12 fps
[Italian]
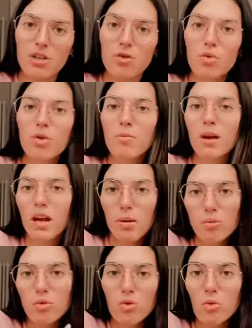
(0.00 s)
school perché
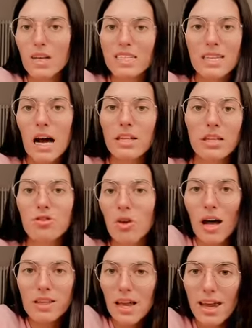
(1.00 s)
appunto un'estate
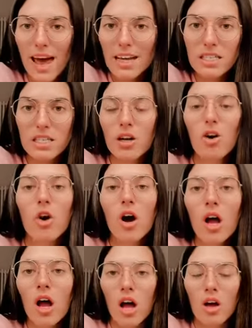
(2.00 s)
sono andata all'estero
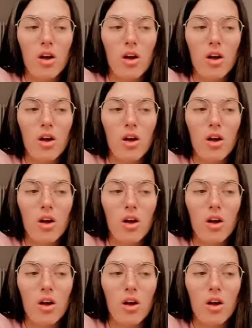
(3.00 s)
eh,